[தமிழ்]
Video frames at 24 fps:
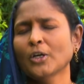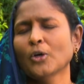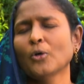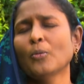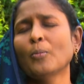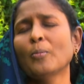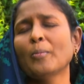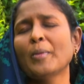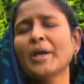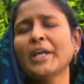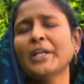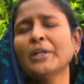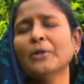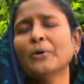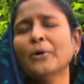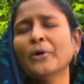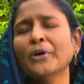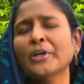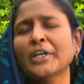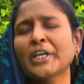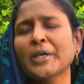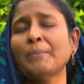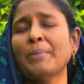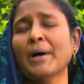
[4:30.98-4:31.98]
உம்மை
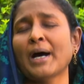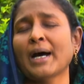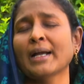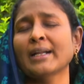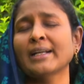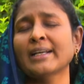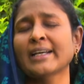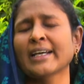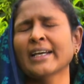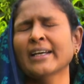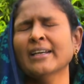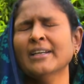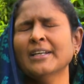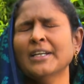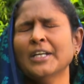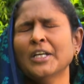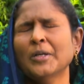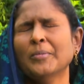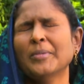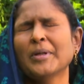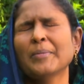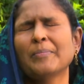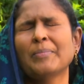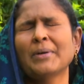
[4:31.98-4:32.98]
நோக்கி பார்க்க
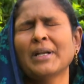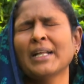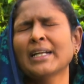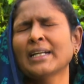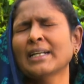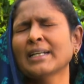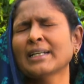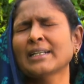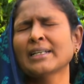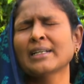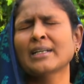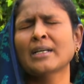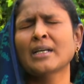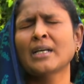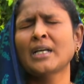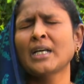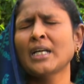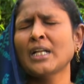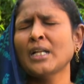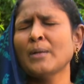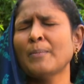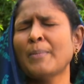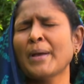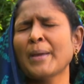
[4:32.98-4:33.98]
நம்முடைய பிள்ளைகளுக்கு
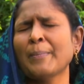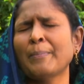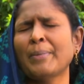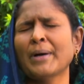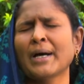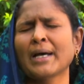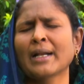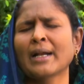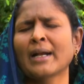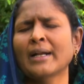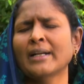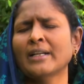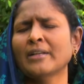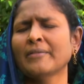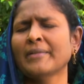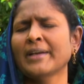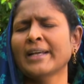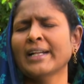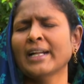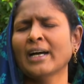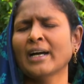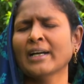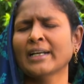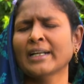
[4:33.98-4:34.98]
கிருபை
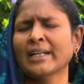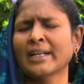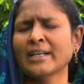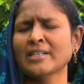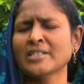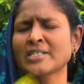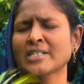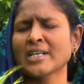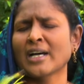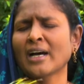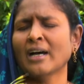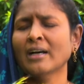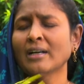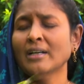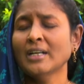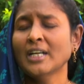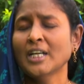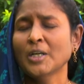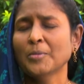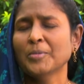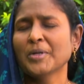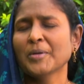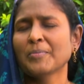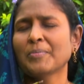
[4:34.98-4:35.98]
பாராட்டுவீராக ராஜா
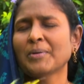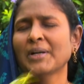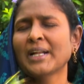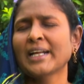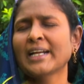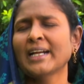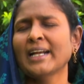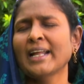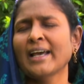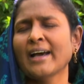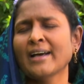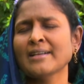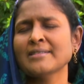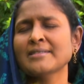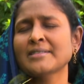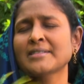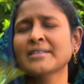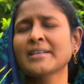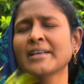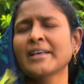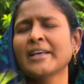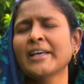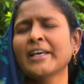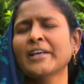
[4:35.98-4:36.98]
நம்முடைய பிள்ளைகளை
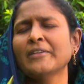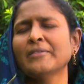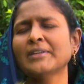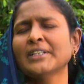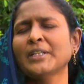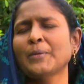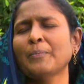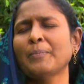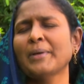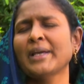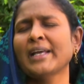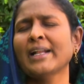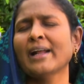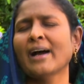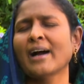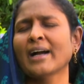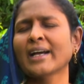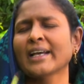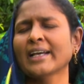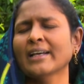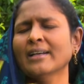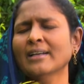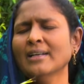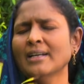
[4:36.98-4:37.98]

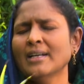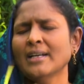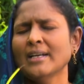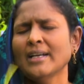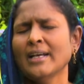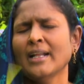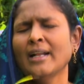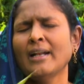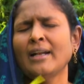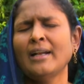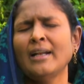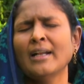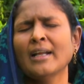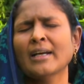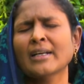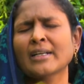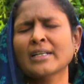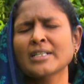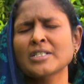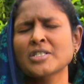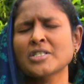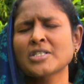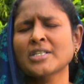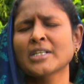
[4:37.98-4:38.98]
ஆசீர்வதிப்பீராக எல்லா
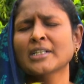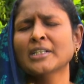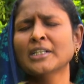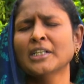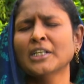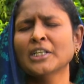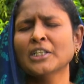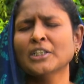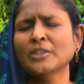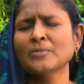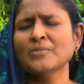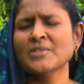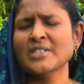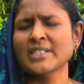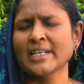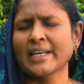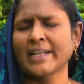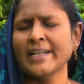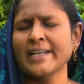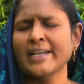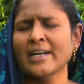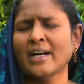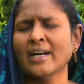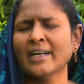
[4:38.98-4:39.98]
கஷ்டங்களுக்கும்
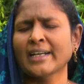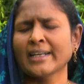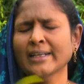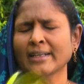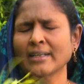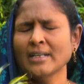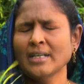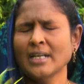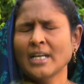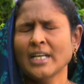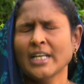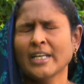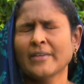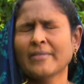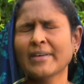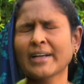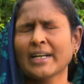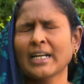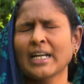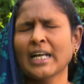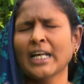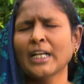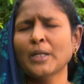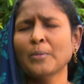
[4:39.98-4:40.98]
சரியாக
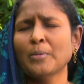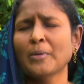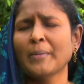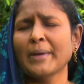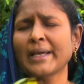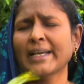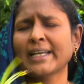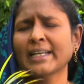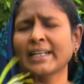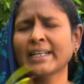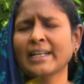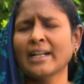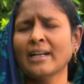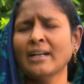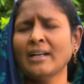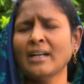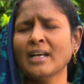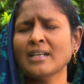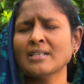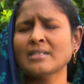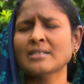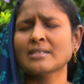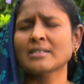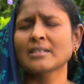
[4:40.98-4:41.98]
இவர்கள் அனுபவிக்கிற
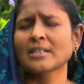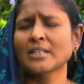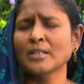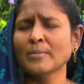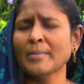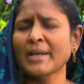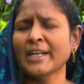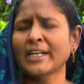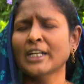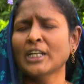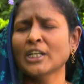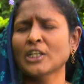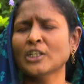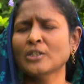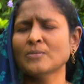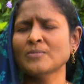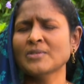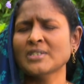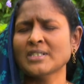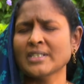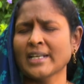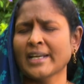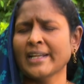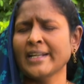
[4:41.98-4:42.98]
எல்லா
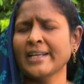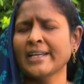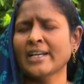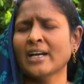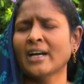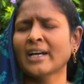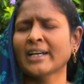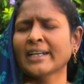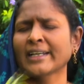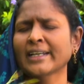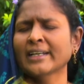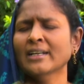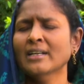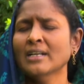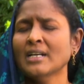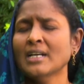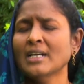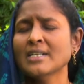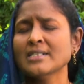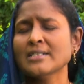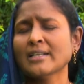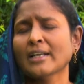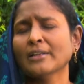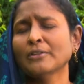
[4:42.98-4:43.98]
சிறுமைகளுக்கும் சரியாக
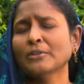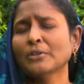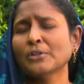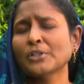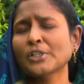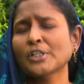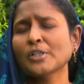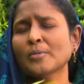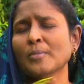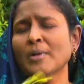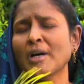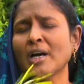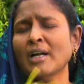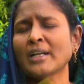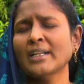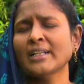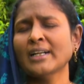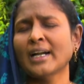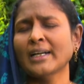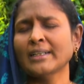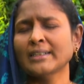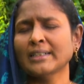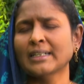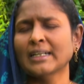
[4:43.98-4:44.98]
சந்தோஷமான
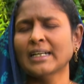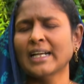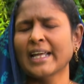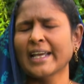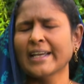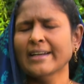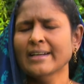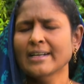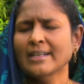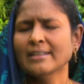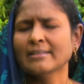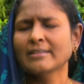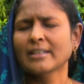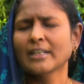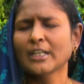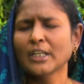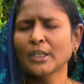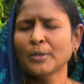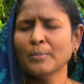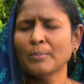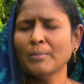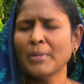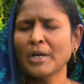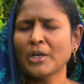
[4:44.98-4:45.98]
நாட்களை
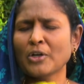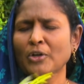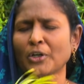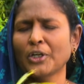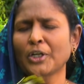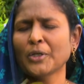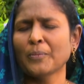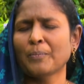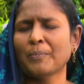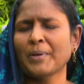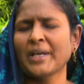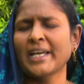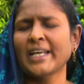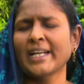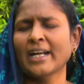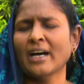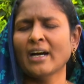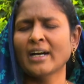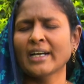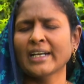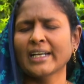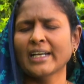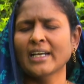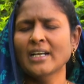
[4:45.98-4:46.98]
திரும்ப
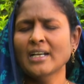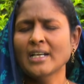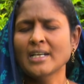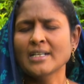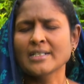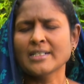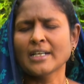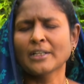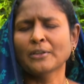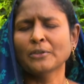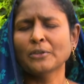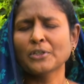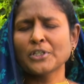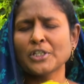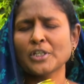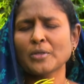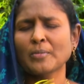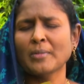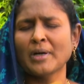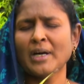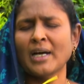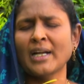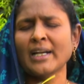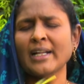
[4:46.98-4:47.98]
கொடுப்பீராக
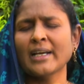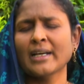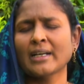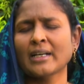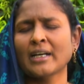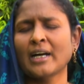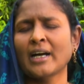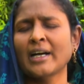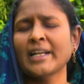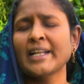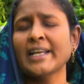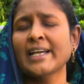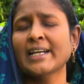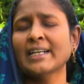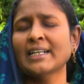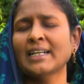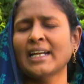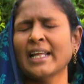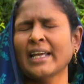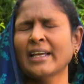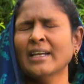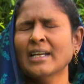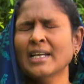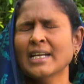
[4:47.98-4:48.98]
சந்தோஷமான
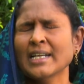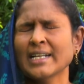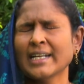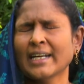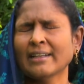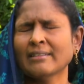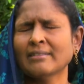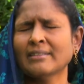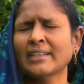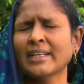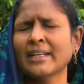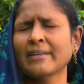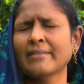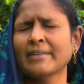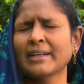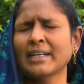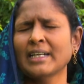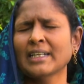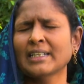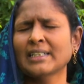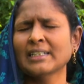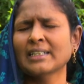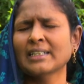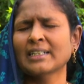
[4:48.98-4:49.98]
காரியங்களை கர்த்தர்
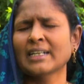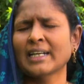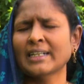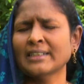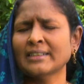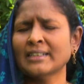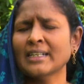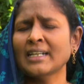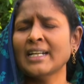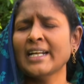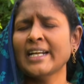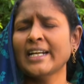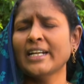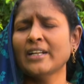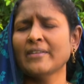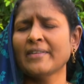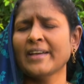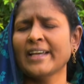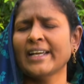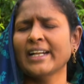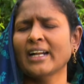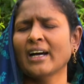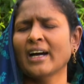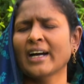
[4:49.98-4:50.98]
இவர்களுக்கு
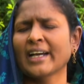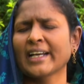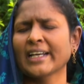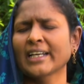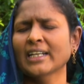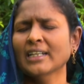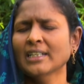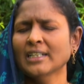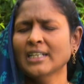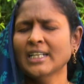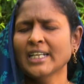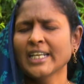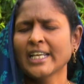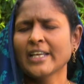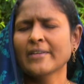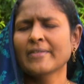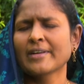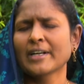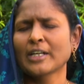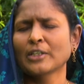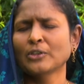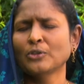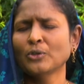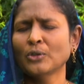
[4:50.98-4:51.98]
கட்டளையிடுவீராக
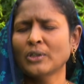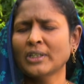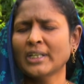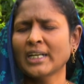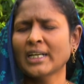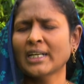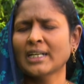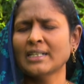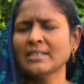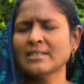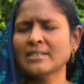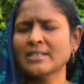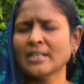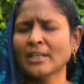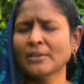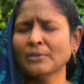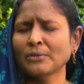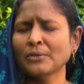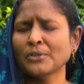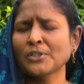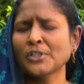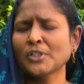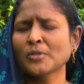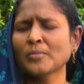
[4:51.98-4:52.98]
இவர்கள் துக்கங்கள்
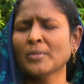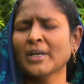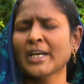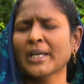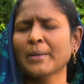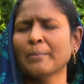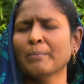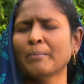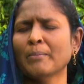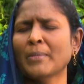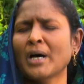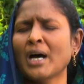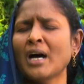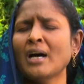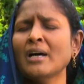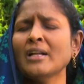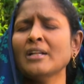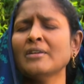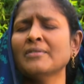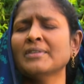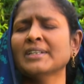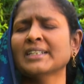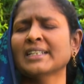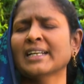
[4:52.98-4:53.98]
சந்தோஷமாய்
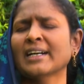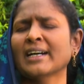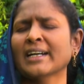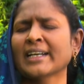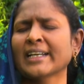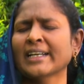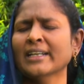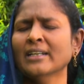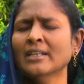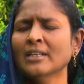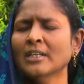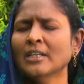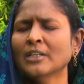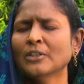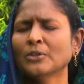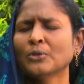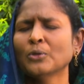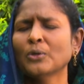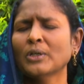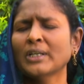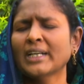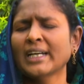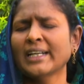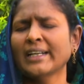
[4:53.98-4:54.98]
மாறுவதாக
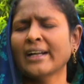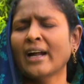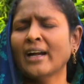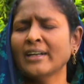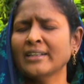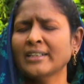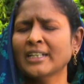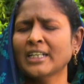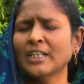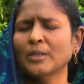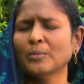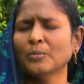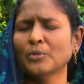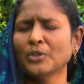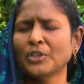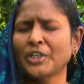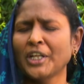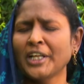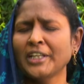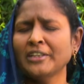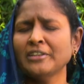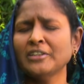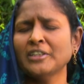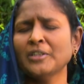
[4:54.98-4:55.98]
துக்க நாட்கள்
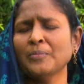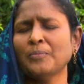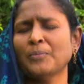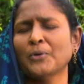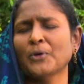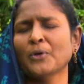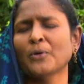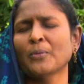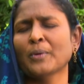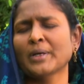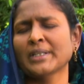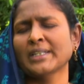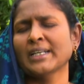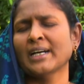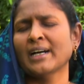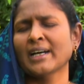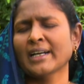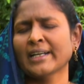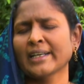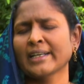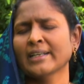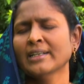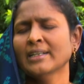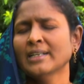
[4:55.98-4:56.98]
முடிந்து
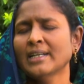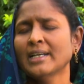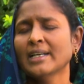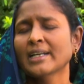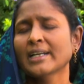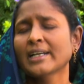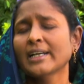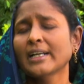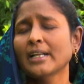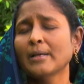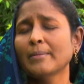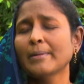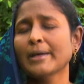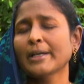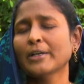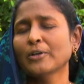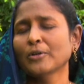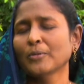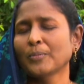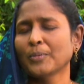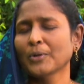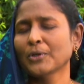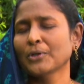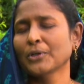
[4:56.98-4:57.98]
போவதாக கிருவைக்கு
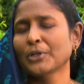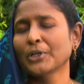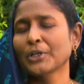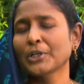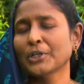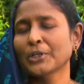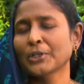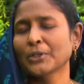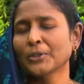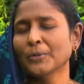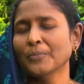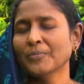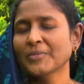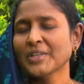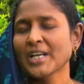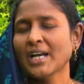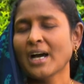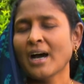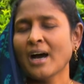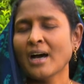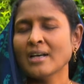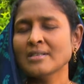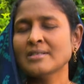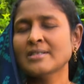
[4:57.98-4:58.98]
ஒப்பு கொடுக்கிறோம்
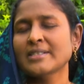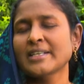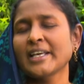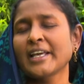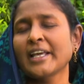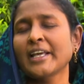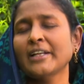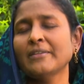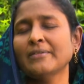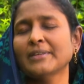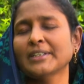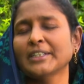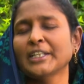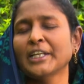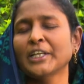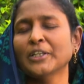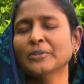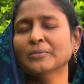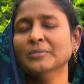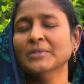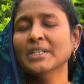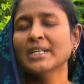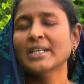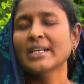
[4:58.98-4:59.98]

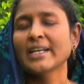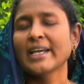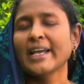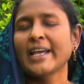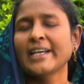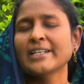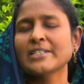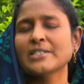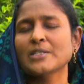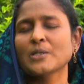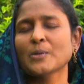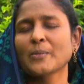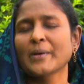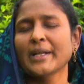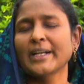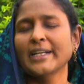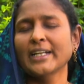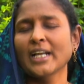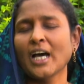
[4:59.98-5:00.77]
ஆசீர்வதியும் இயேசுவின்